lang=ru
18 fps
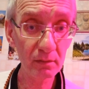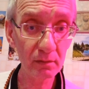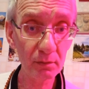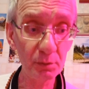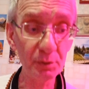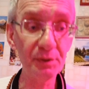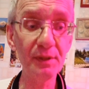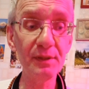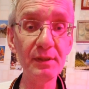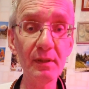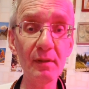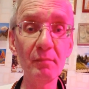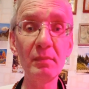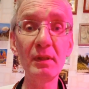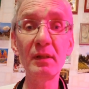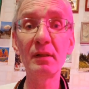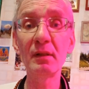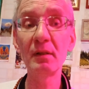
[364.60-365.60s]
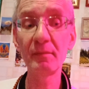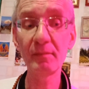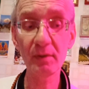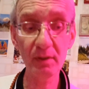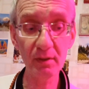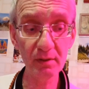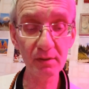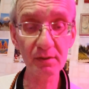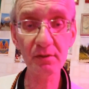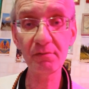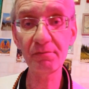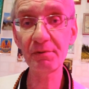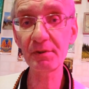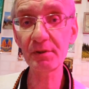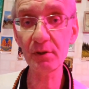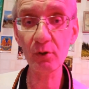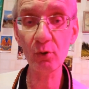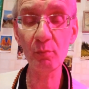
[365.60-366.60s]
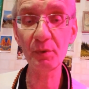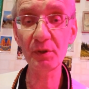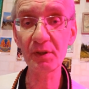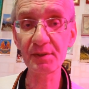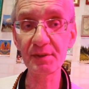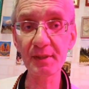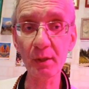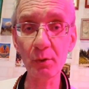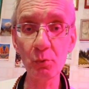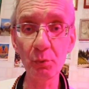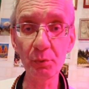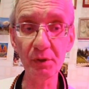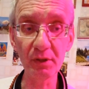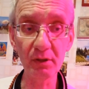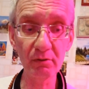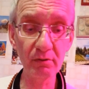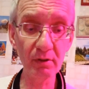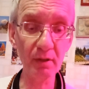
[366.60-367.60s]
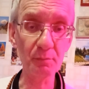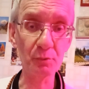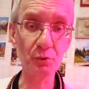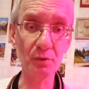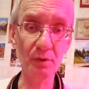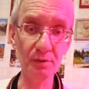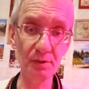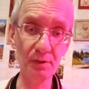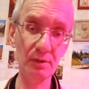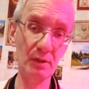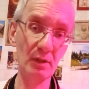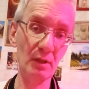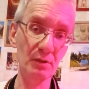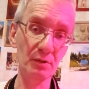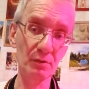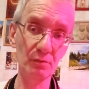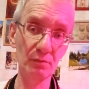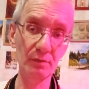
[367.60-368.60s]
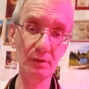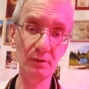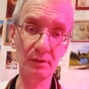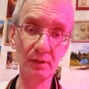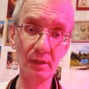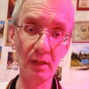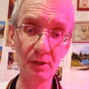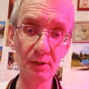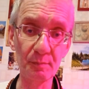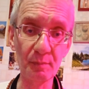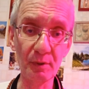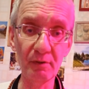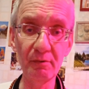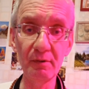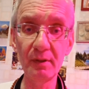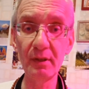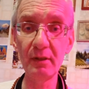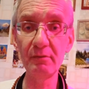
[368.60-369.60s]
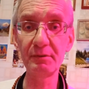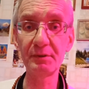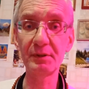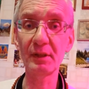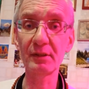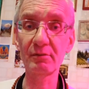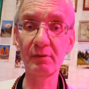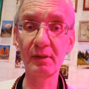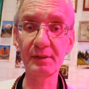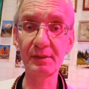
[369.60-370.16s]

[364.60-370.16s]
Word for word: То есть, если мы идентифицируем этот закон и говорим, что а здесь как же, вы искать справедливость, а с у